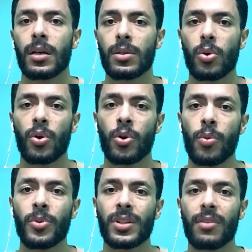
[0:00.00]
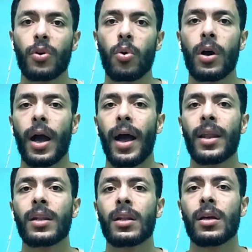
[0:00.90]
قدروا انهم يدافعوا
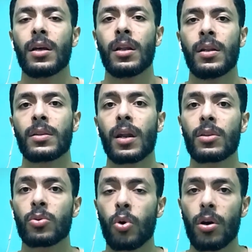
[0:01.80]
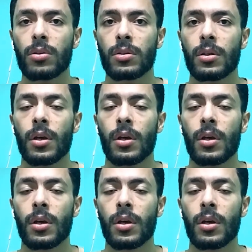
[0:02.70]
عن الثلاث نقط